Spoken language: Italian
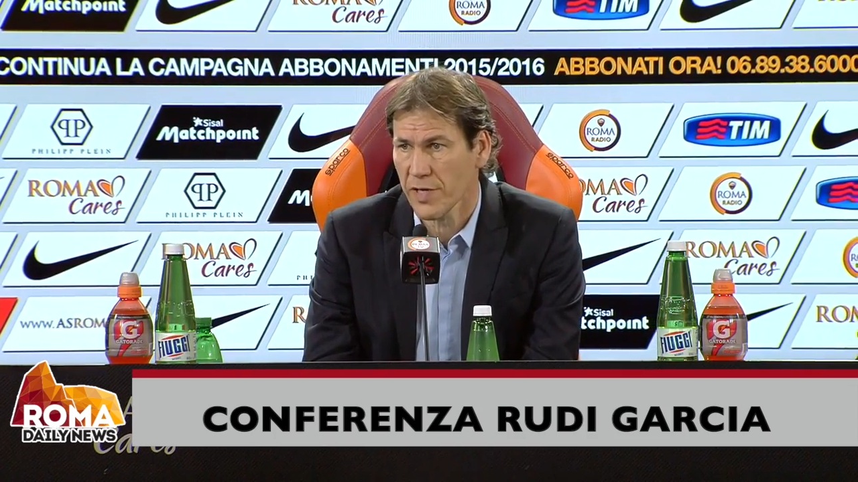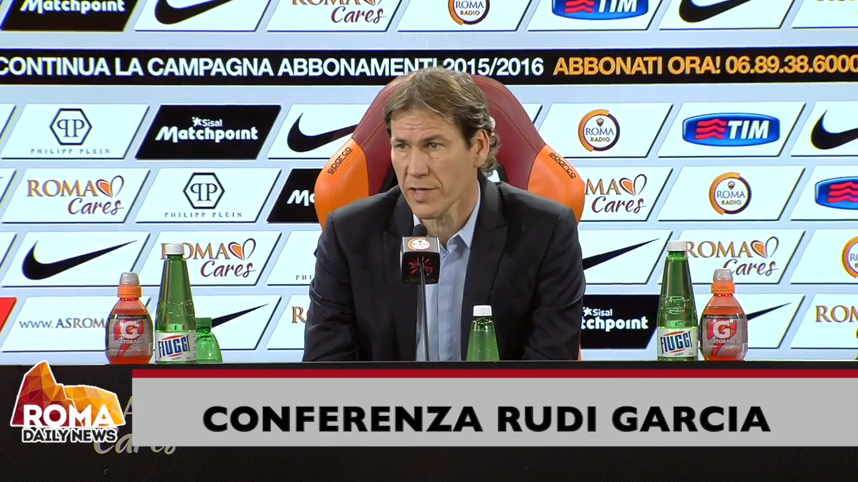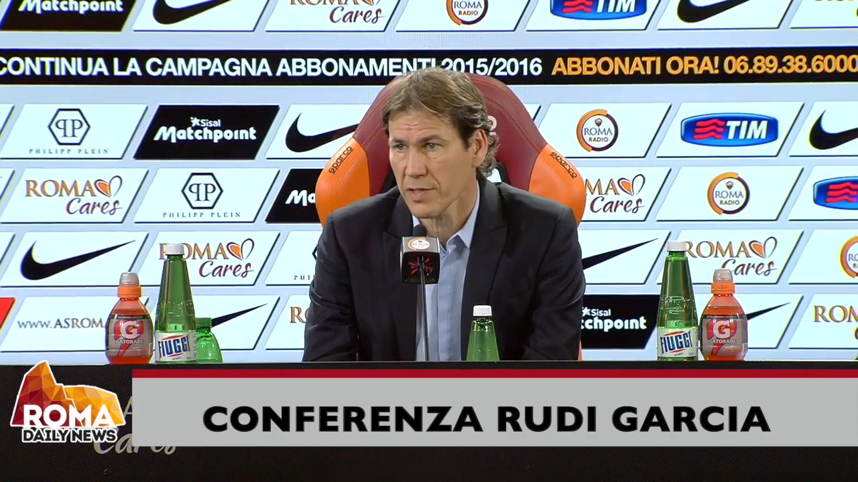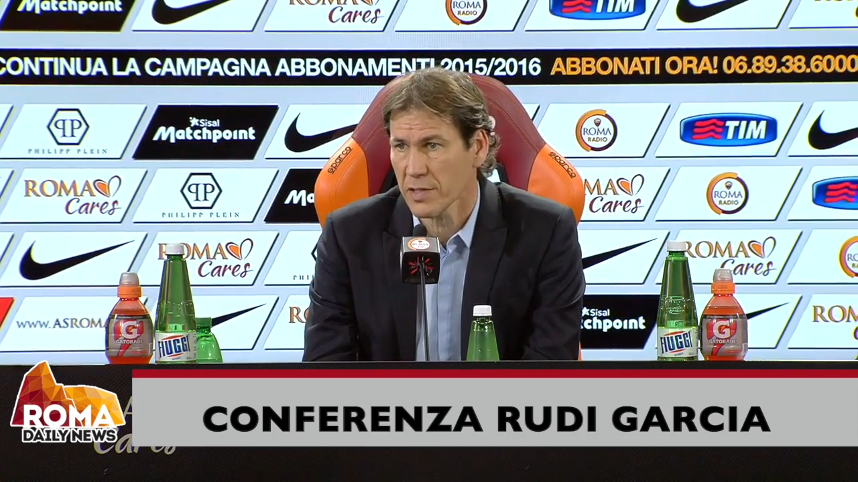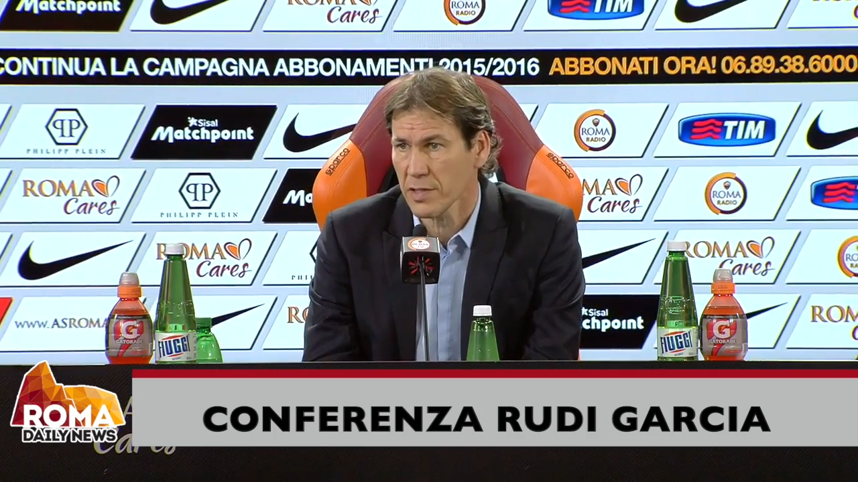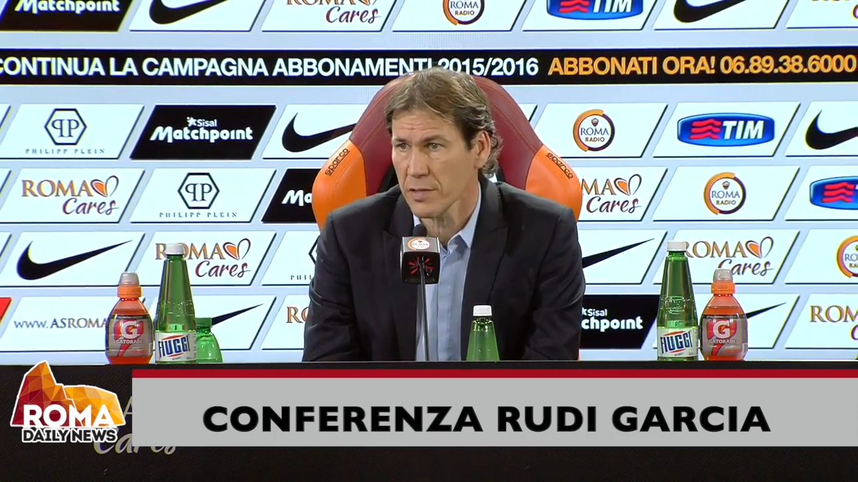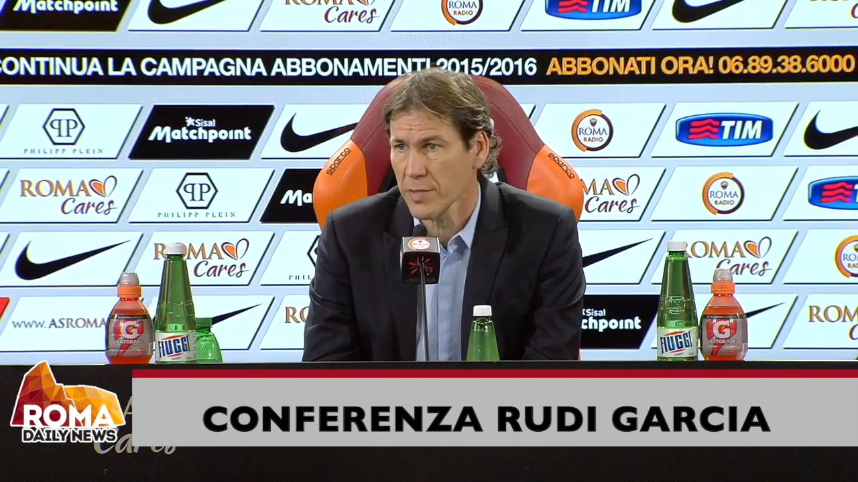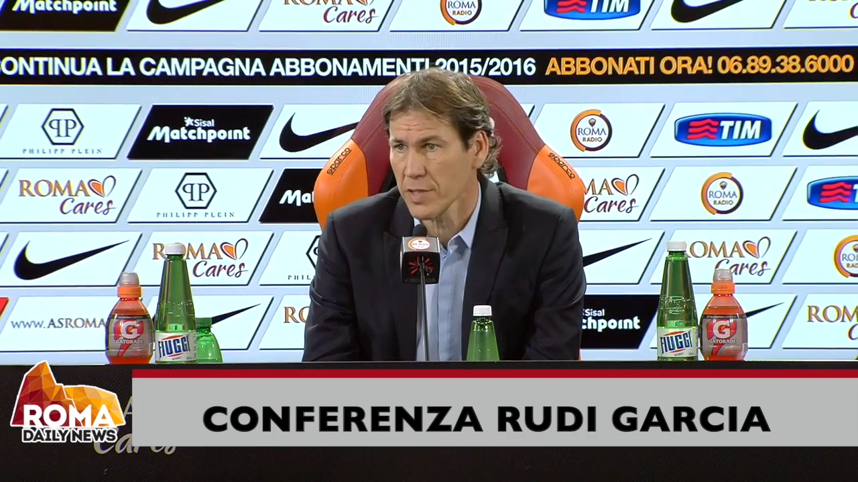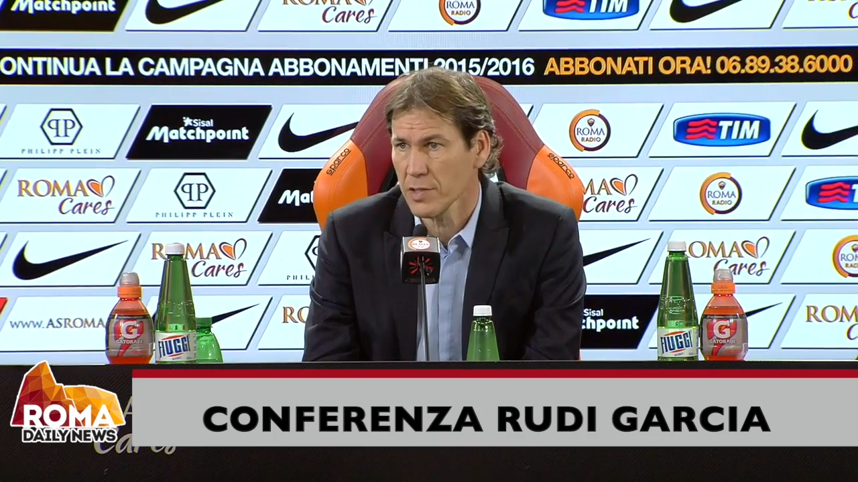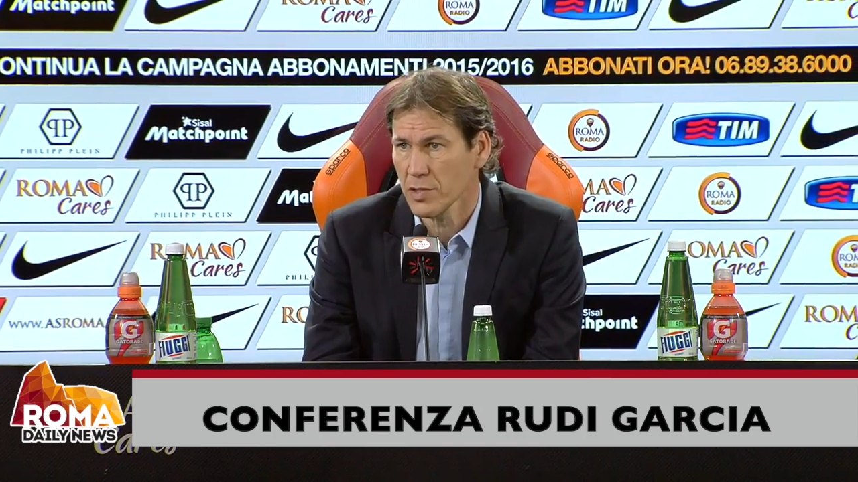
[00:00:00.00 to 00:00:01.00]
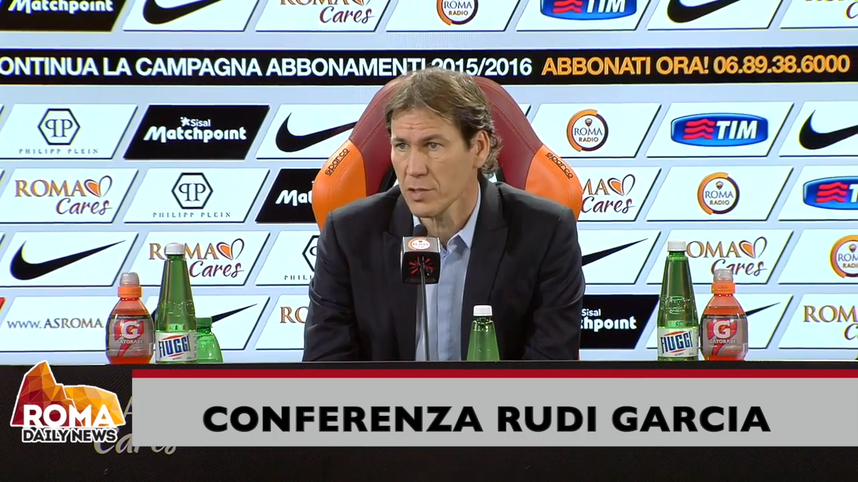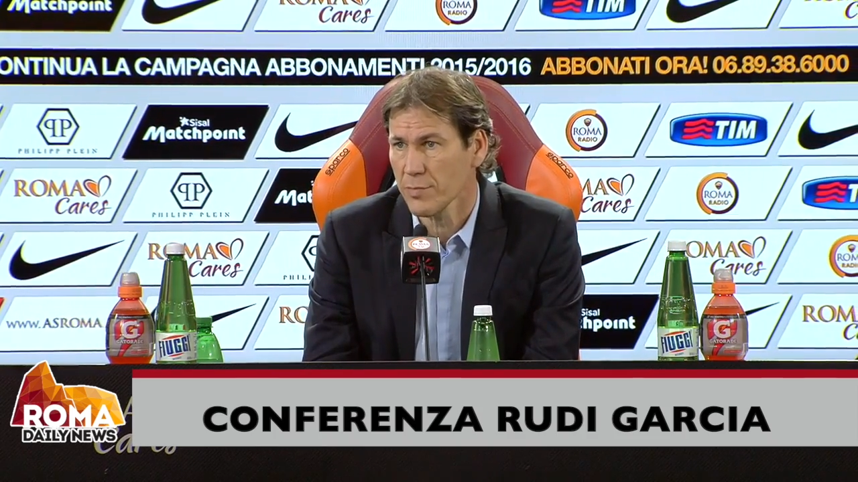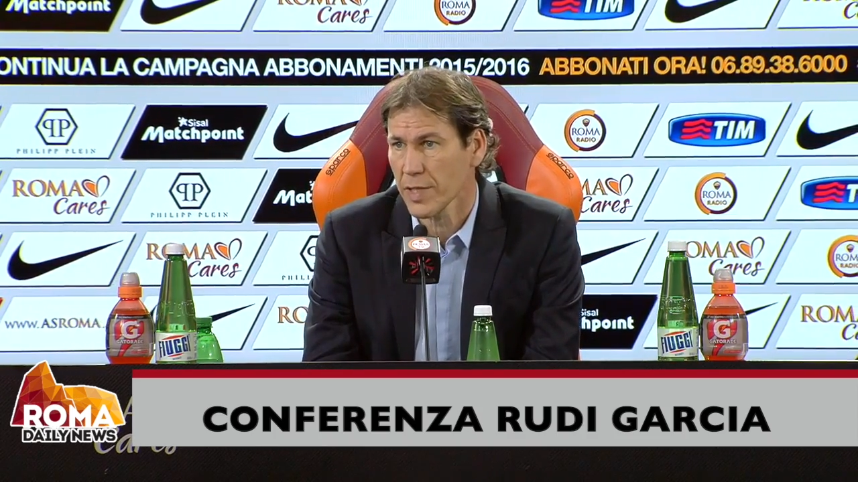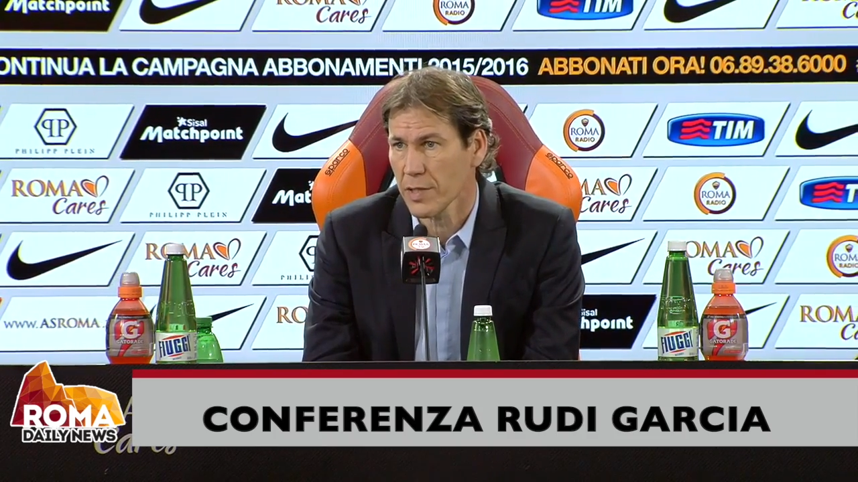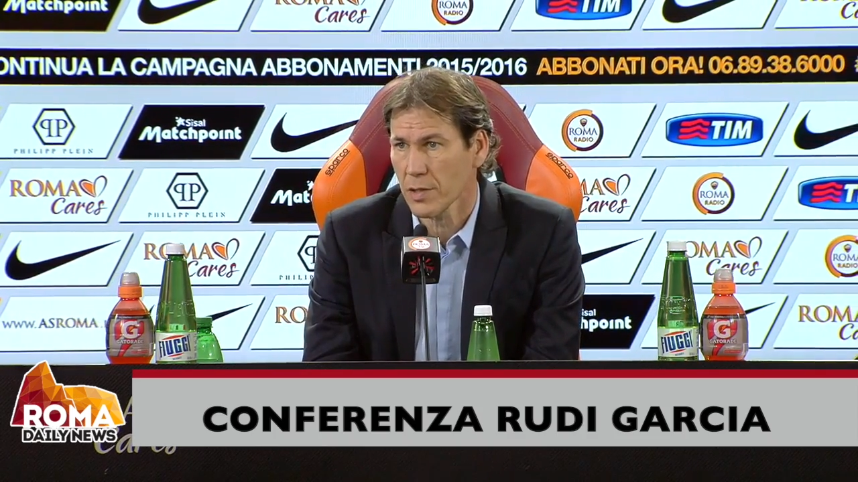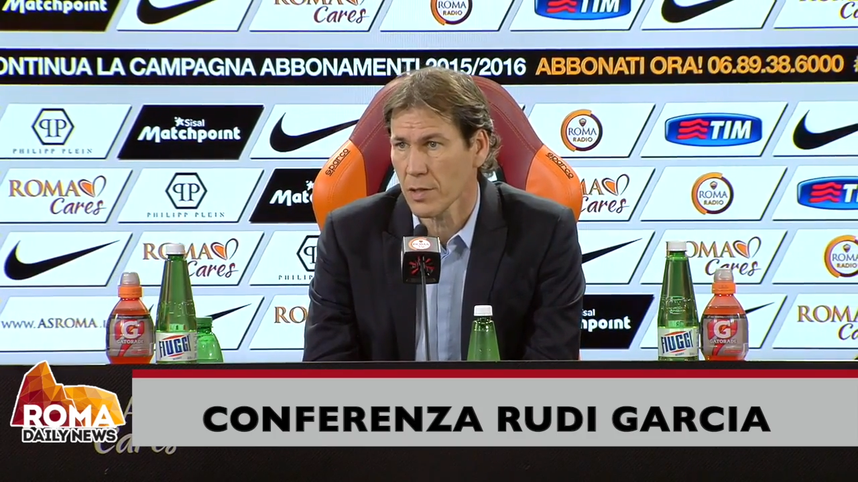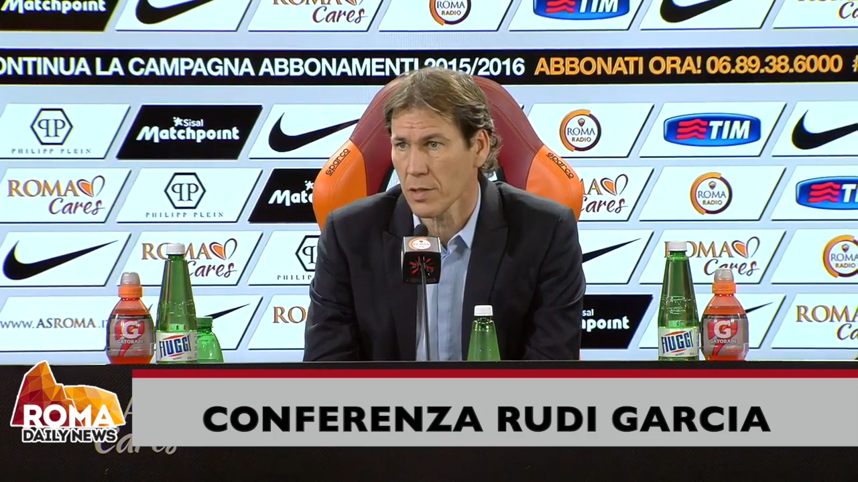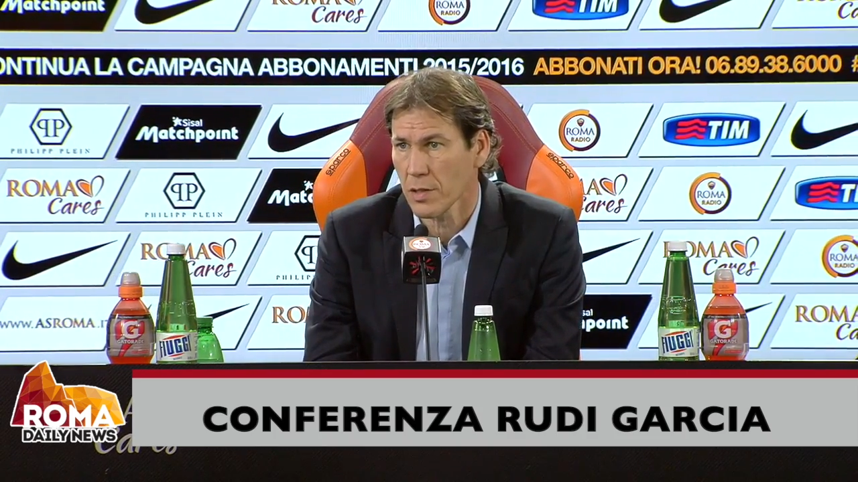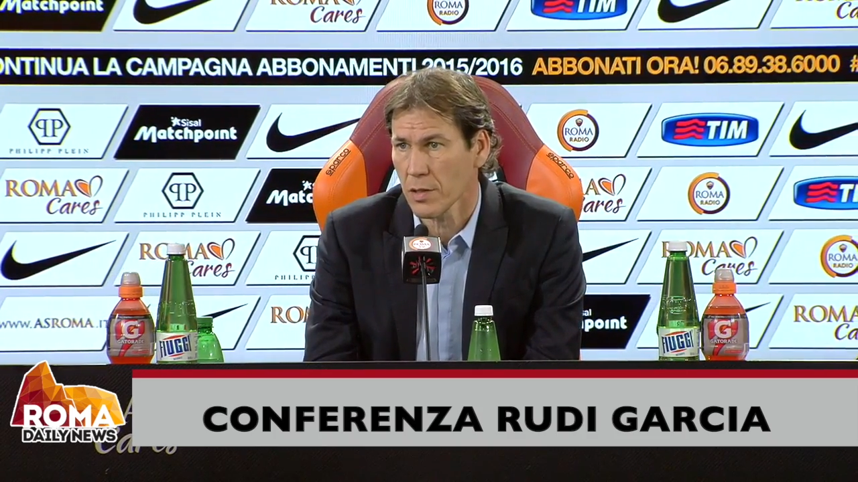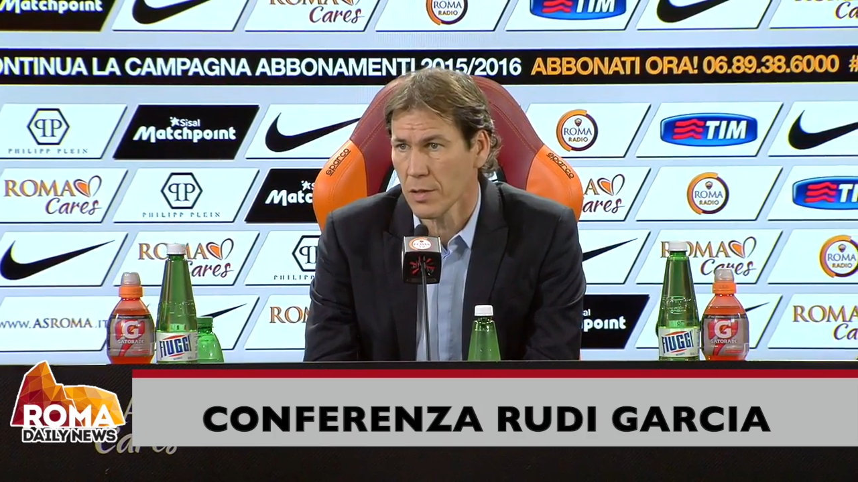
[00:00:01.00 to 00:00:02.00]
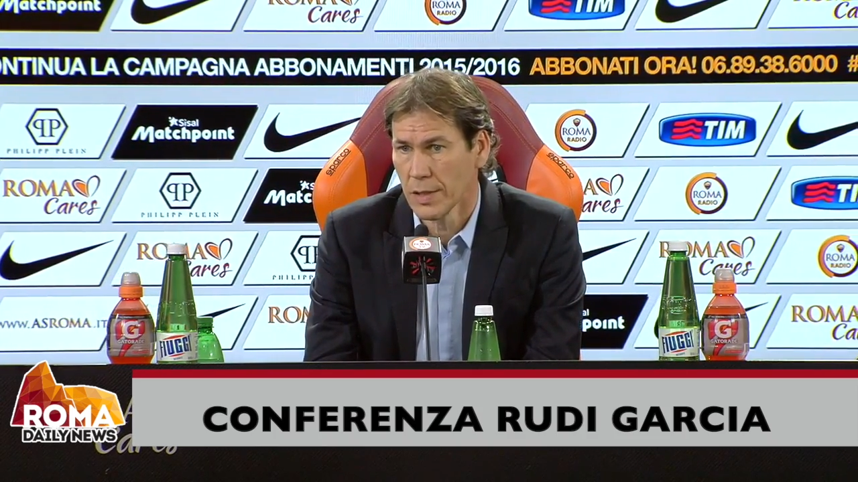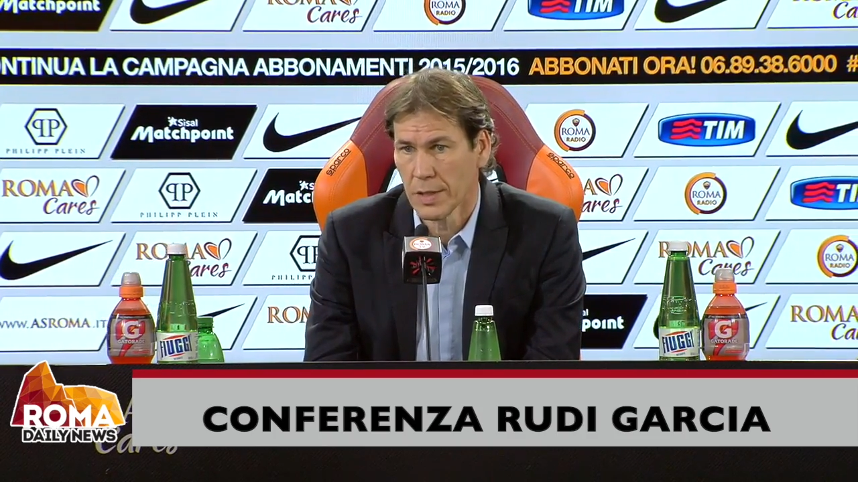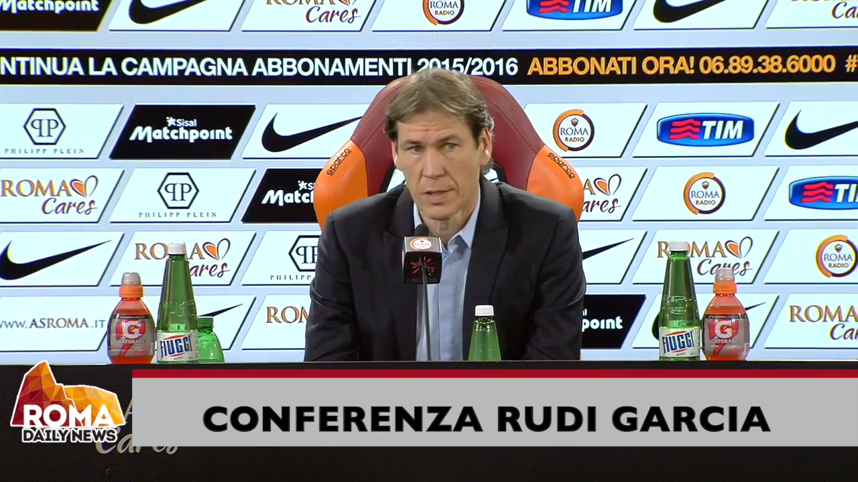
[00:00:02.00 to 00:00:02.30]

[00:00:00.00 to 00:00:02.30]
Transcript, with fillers: verde dei Medici per eh,